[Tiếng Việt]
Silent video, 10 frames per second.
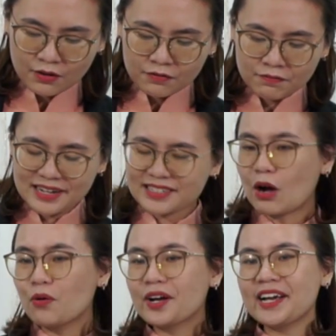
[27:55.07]
Và
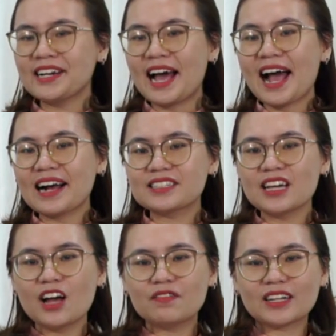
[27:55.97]
sau khi đã ăn
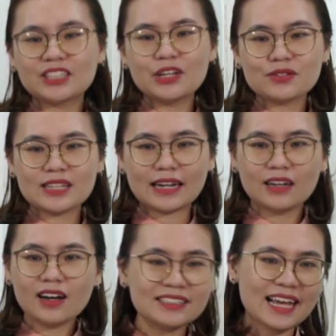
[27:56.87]
chơi và tiêu sạch
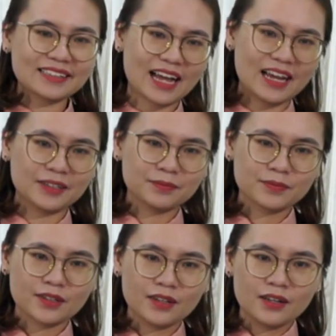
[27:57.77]
hết gia tài
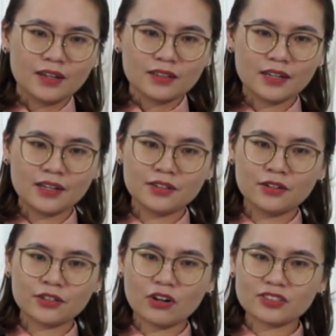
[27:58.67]
thì
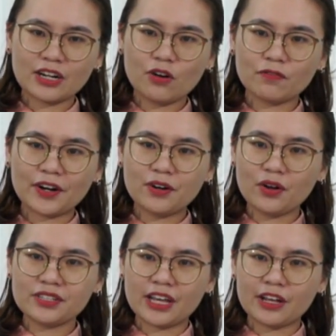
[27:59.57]
người con trai út phải
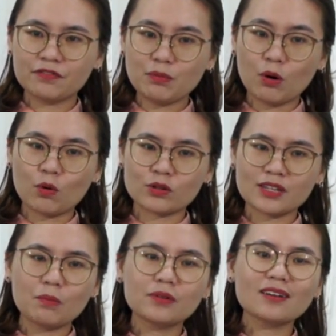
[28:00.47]
đối diện với một cuộc
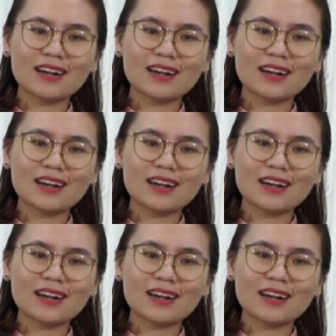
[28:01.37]
sống rất là